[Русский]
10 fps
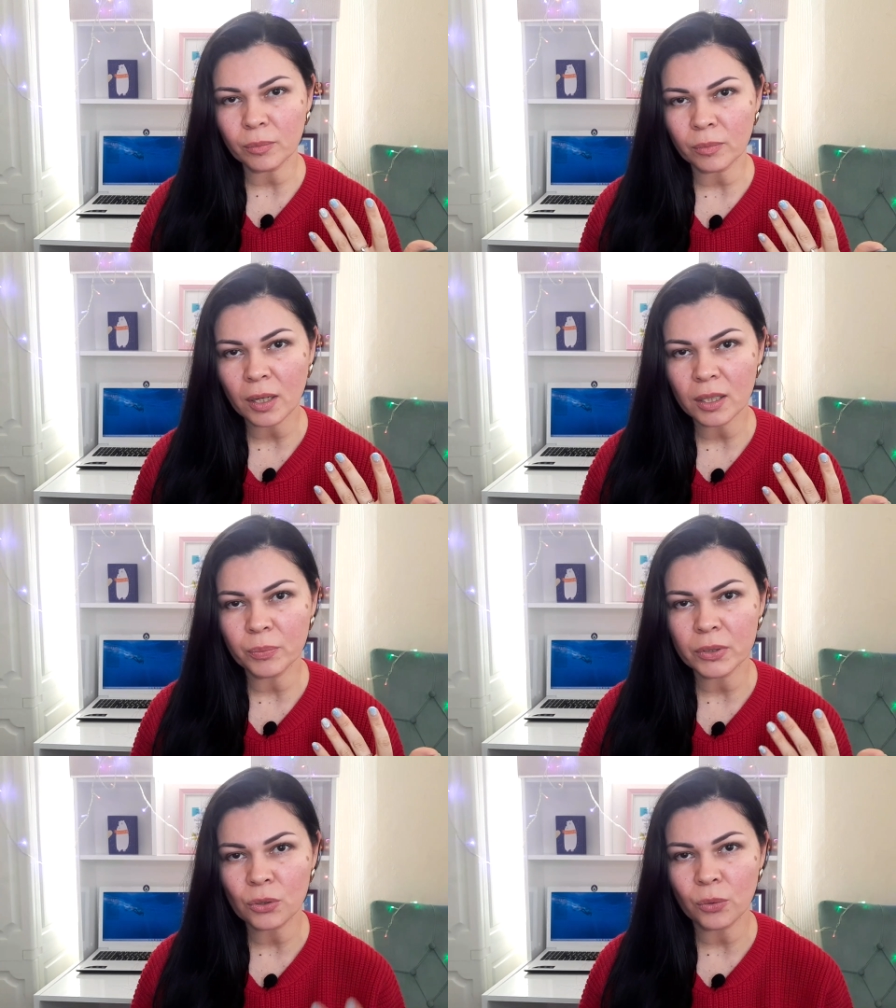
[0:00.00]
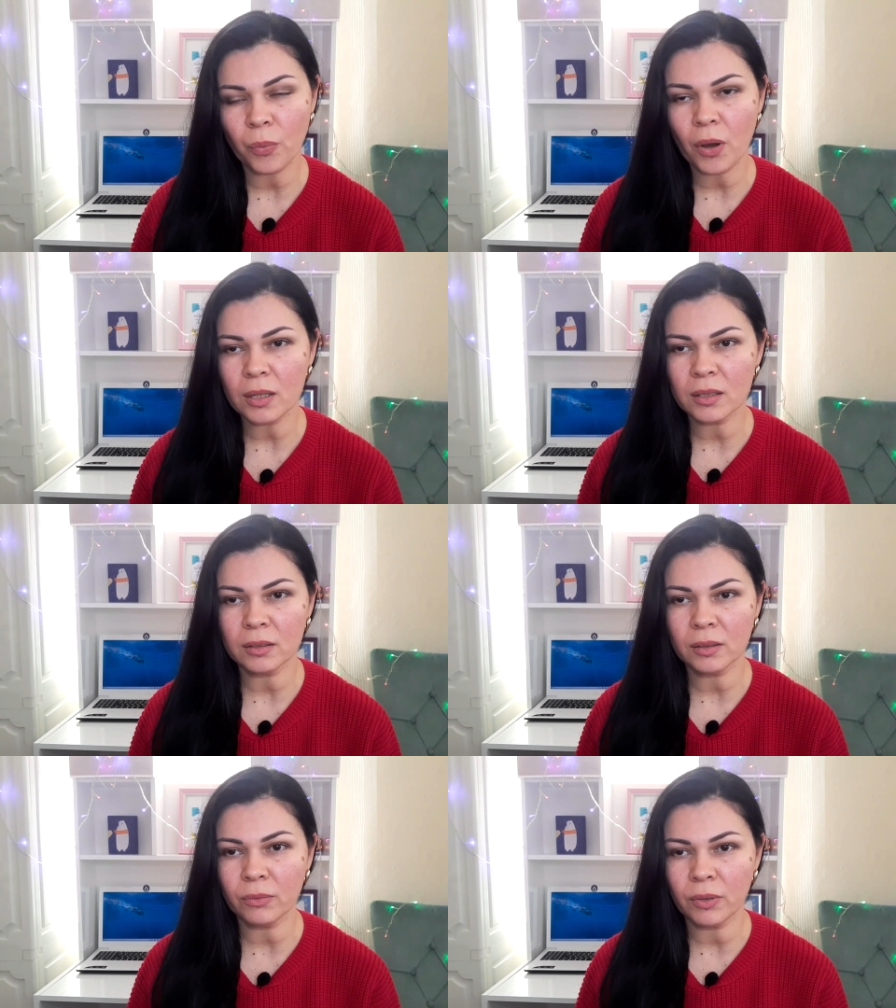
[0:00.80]
мало поступал
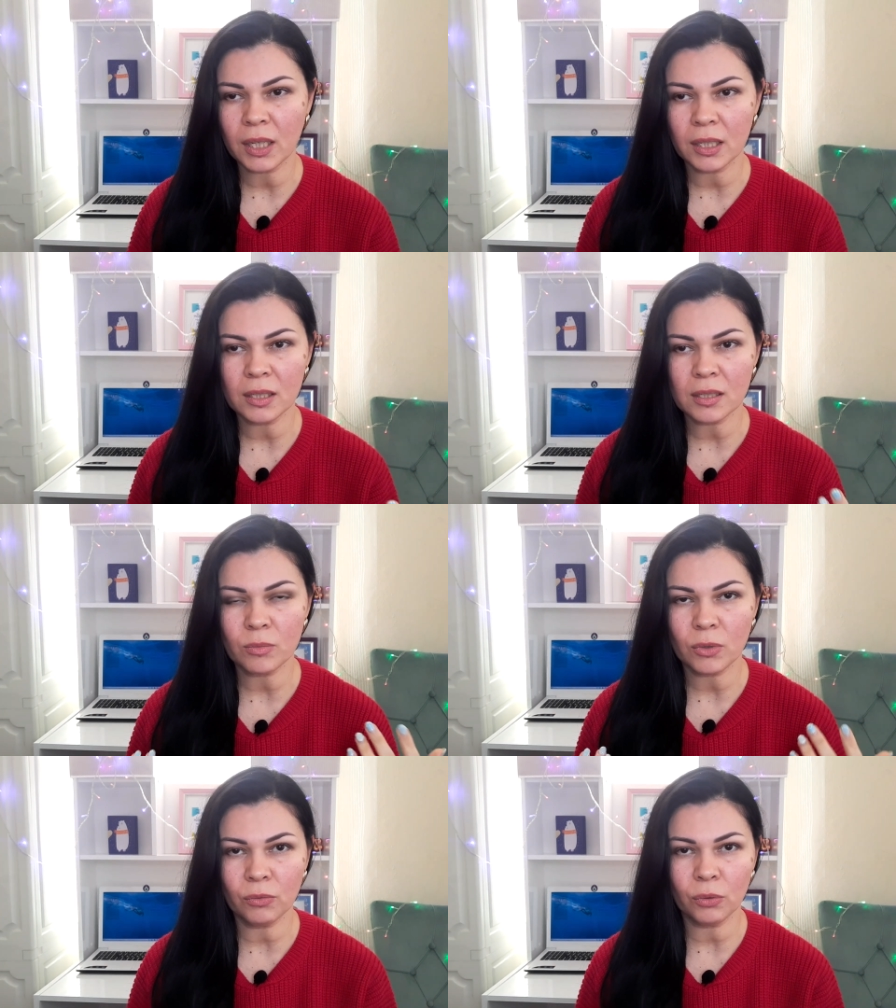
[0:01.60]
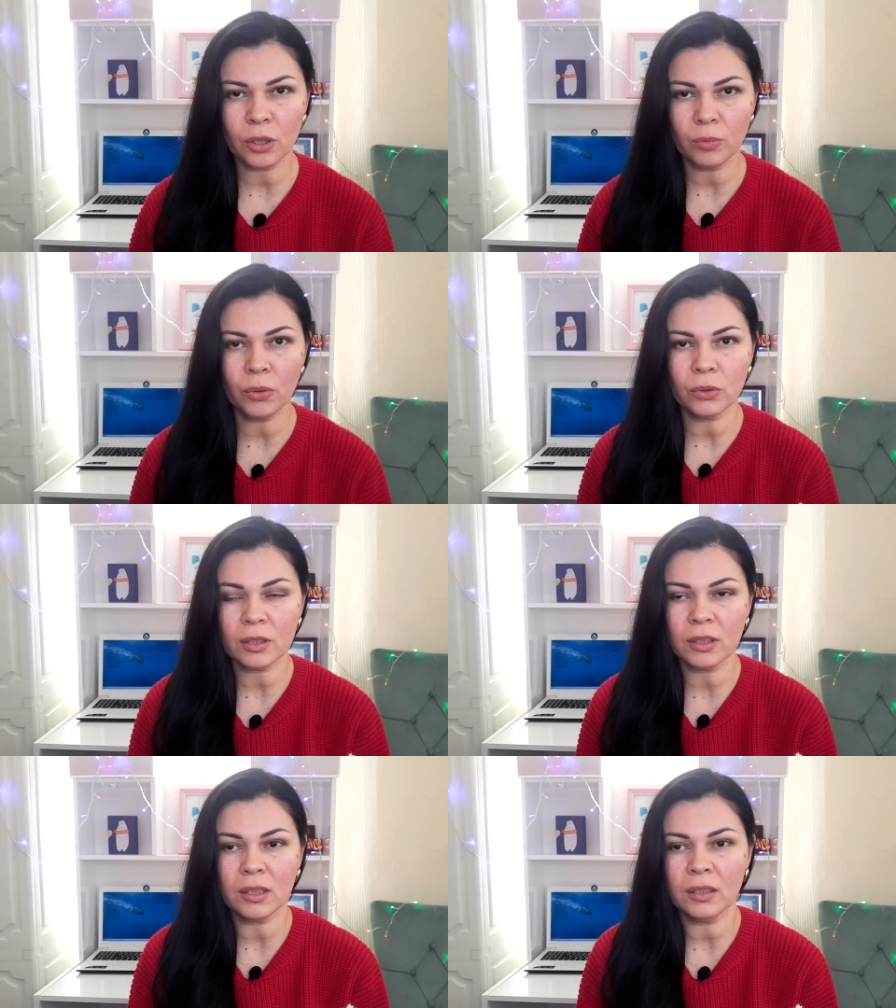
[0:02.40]
э, в организм моего
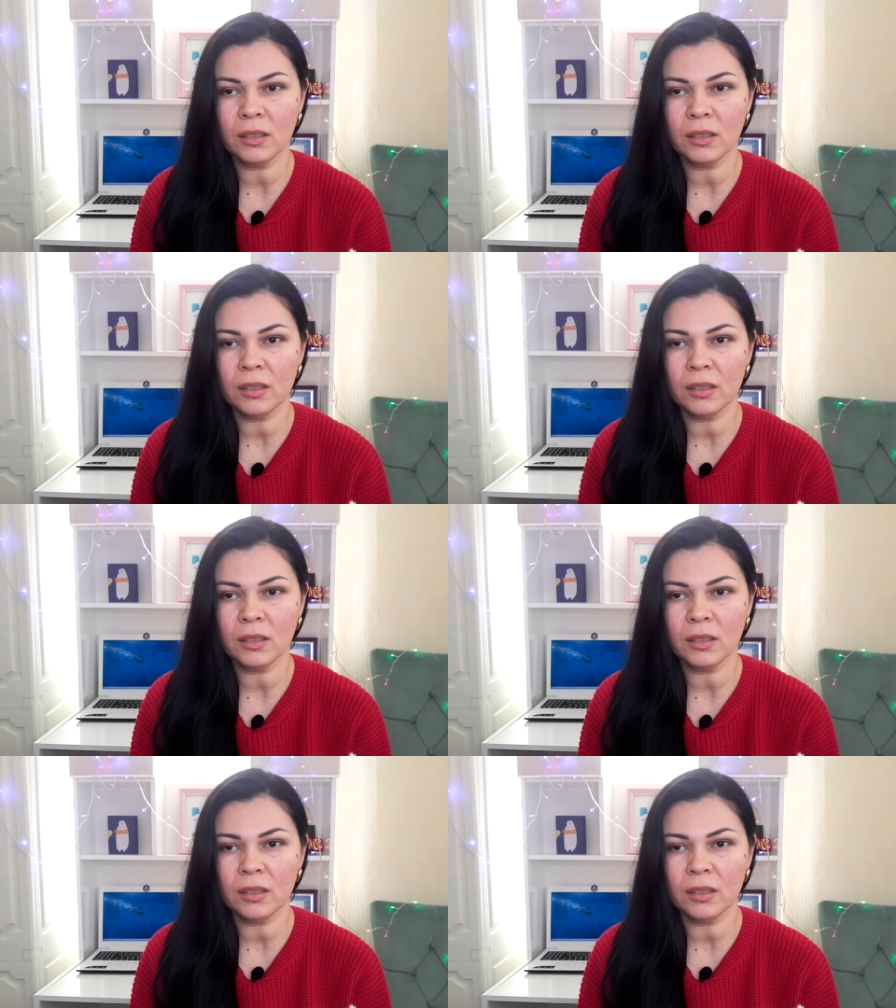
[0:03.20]
ребенка,